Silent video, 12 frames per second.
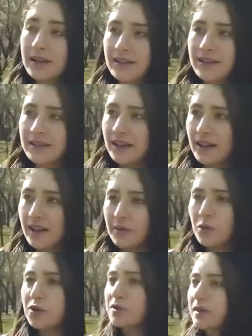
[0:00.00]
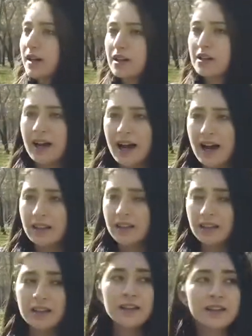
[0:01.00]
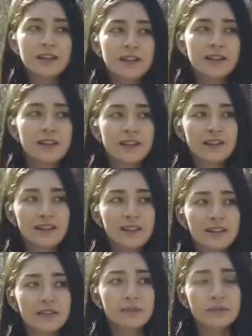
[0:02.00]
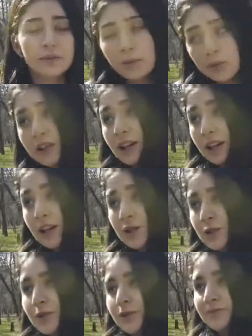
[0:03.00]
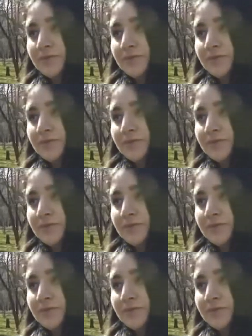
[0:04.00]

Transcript: детей, можем рожать, и все будет хорошо.